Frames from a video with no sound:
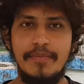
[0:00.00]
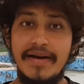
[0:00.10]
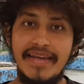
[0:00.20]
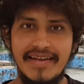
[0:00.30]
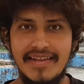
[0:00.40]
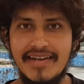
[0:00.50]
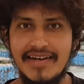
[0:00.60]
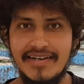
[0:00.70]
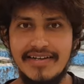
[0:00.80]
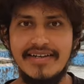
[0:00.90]

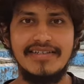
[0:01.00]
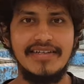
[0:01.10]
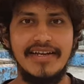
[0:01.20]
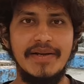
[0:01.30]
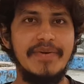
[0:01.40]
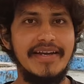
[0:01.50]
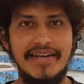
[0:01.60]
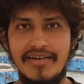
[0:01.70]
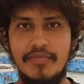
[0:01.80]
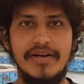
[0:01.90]
படிக்கிறதுக்கான ரீசனே நம்ம
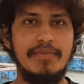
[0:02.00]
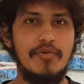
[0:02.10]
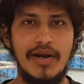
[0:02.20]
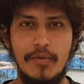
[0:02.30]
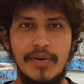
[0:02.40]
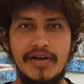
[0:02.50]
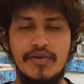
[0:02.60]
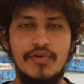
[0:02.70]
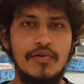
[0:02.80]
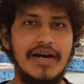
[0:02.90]
இந்தியாவில் போயிட்டு நம்ம ஒர்க்
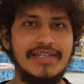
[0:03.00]
பண்ணணும்